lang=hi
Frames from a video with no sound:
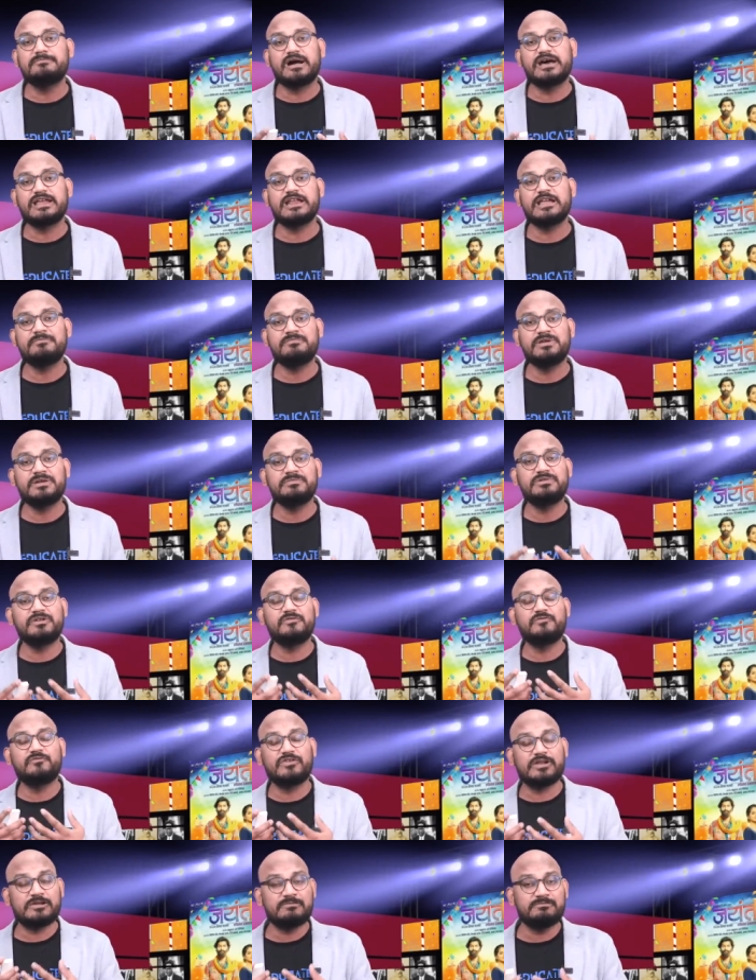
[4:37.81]
बारे में भी
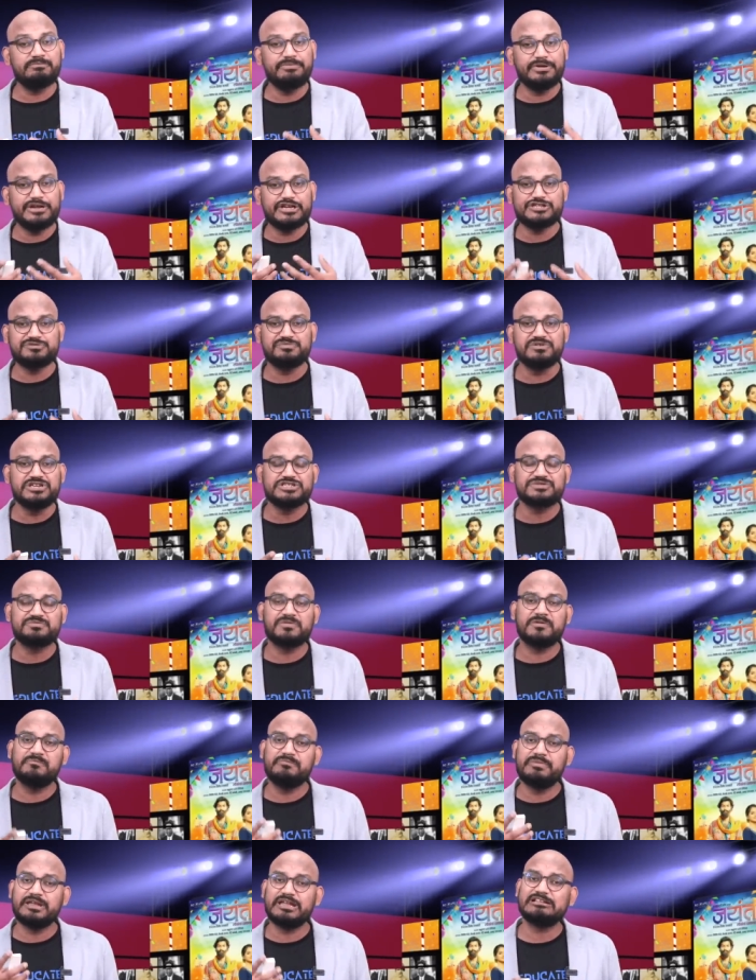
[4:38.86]
फिल्म बीच बीच
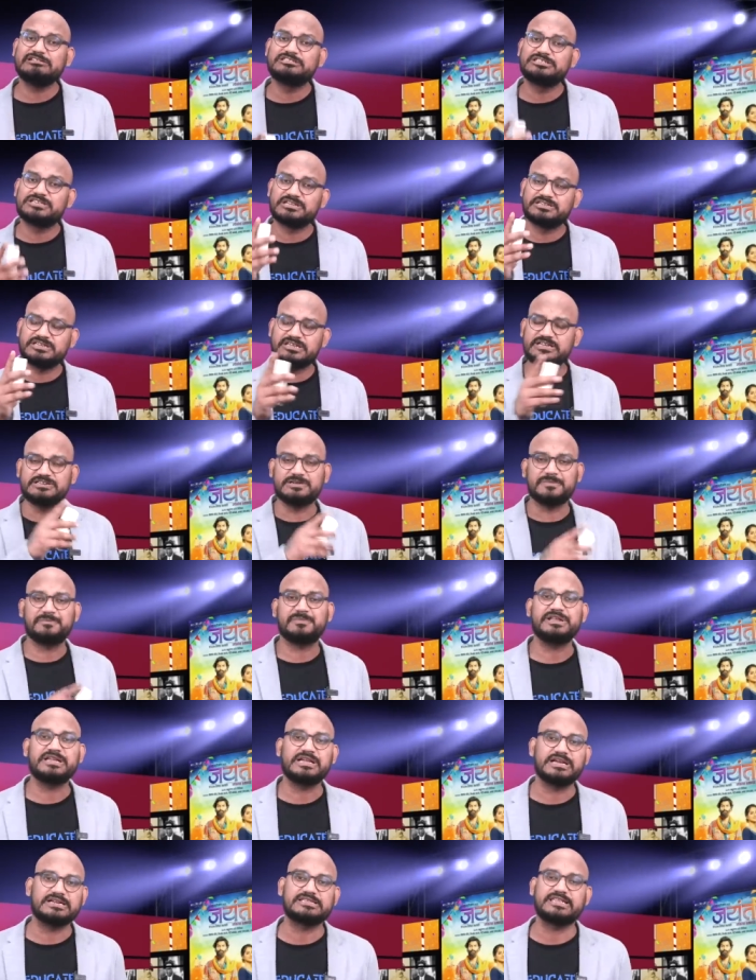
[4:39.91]
में बेहद सटीक
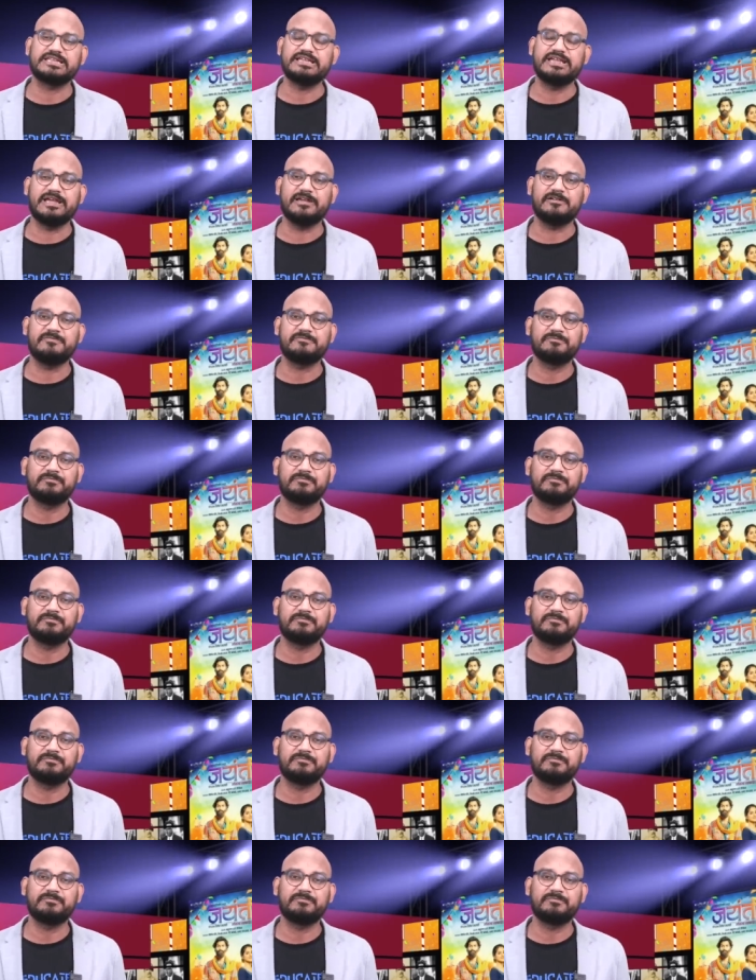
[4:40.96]
टिप्पणी करती है